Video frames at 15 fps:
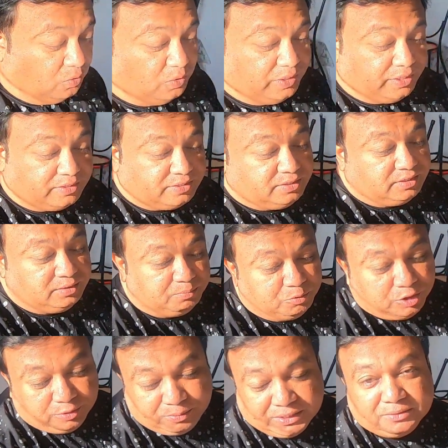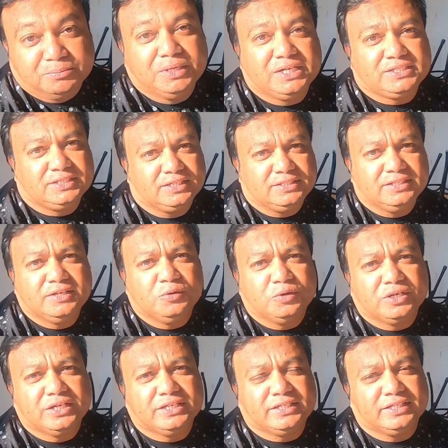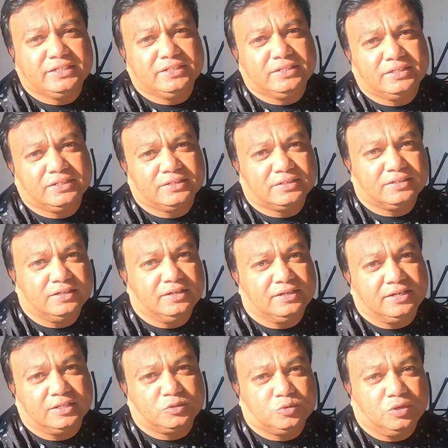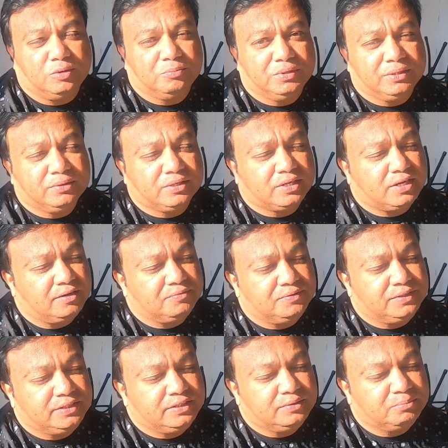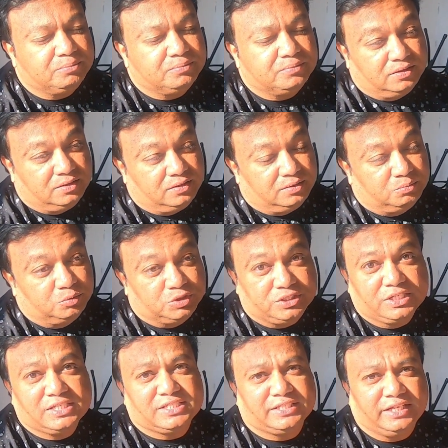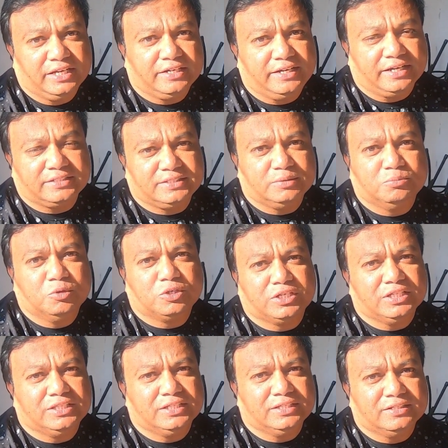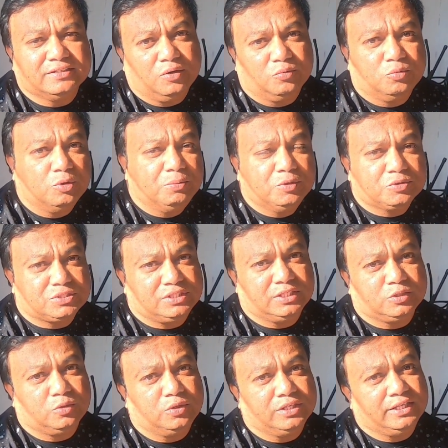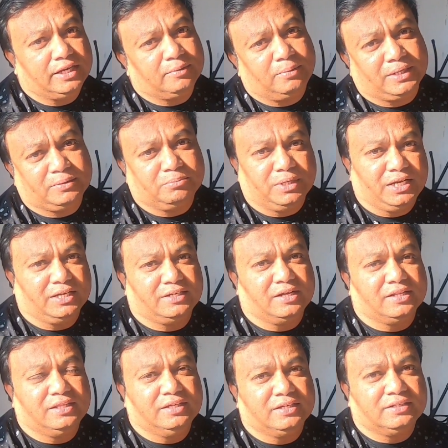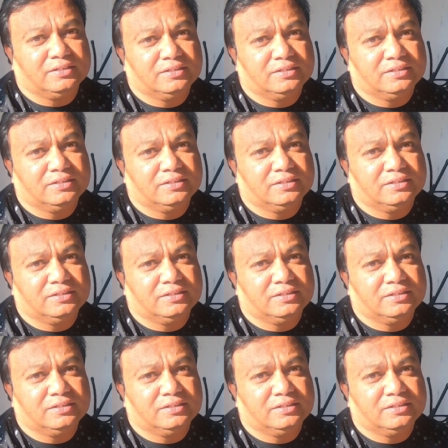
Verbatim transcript: और एक बुरी बात मेरे साथ ये हो गई कि कल रात को हमने काफ़ी मुश्किल से एक टैक्सी बुक की थी वो भी उसने थोड़ी देर बाद मना कर दिया